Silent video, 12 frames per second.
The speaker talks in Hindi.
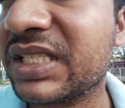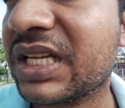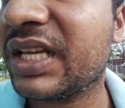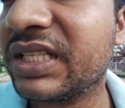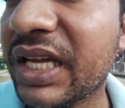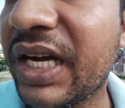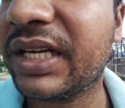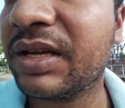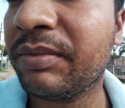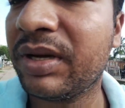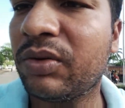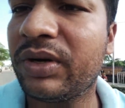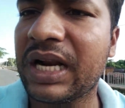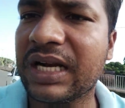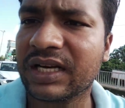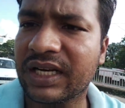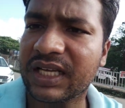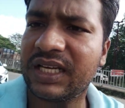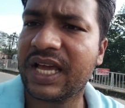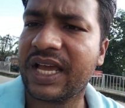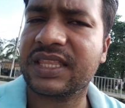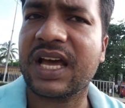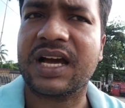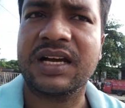पैसा नहीं था एटीएम में विड्रॉल करने के लिए
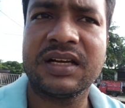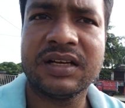आया था